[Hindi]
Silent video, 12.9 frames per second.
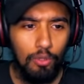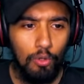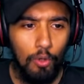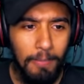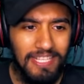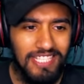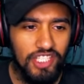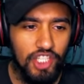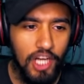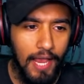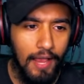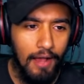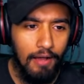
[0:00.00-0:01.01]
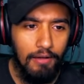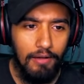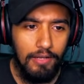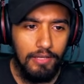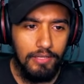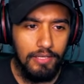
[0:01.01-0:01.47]
को मदद चिखाया
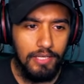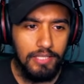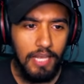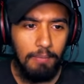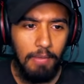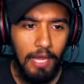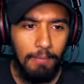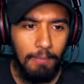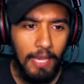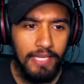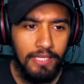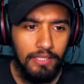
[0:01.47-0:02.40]
सलमान भाई